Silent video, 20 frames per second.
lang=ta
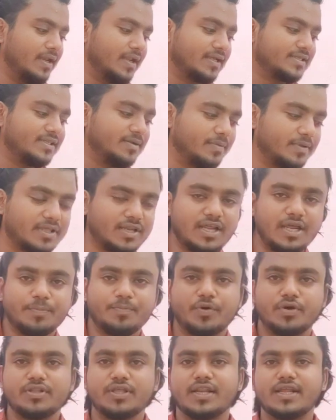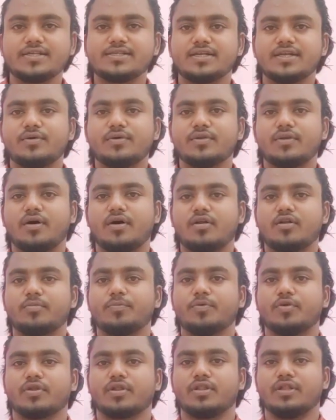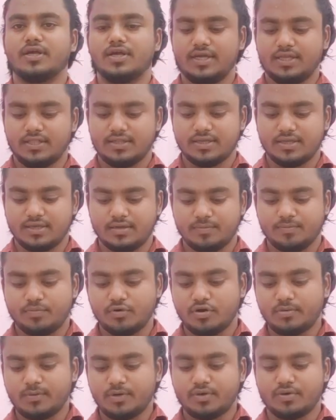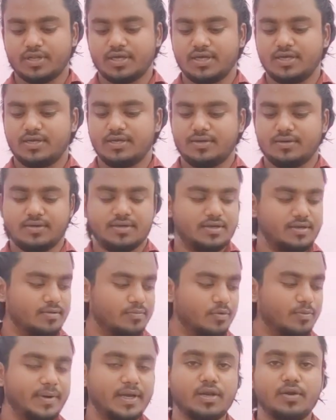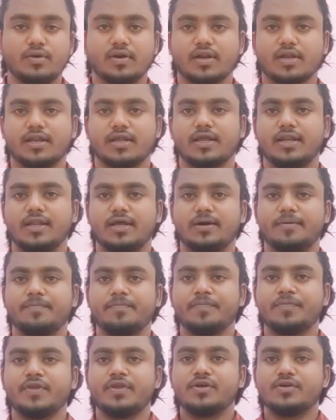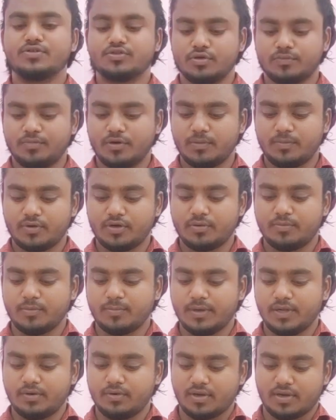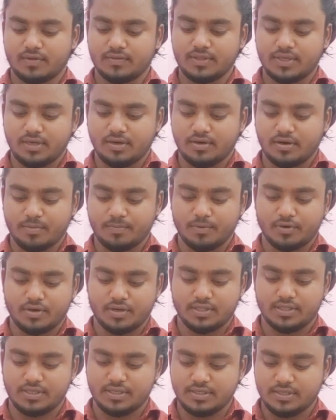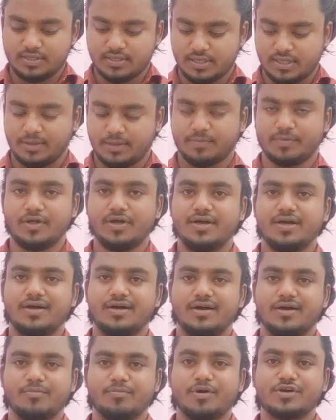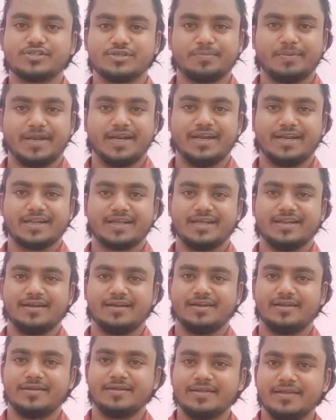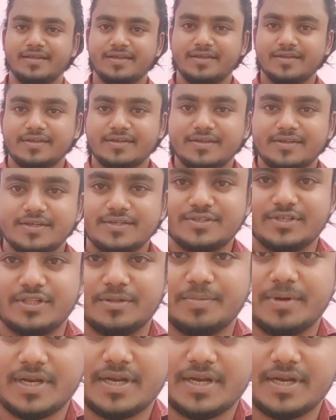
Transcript: நெக்ஸ்ட் பார்த்தீங்கன்னா இப்போ வந்து ரீசெண்டாக ஒரு ஆர்டர் போட்டிருந்தேன் இந்த போபோவோட மொபைல் ஹோல்டர் இருக்கு இல்லையா ஸோ போபோவோட மொபைல் ஹோல்டர் வந்து நான் ஆர்டர் போட்டிருந்தேன் அது இப்போலாம் அன்பாக்ஸும் பண்ணிகிட்ருக்கேன் நான் ஸோ இது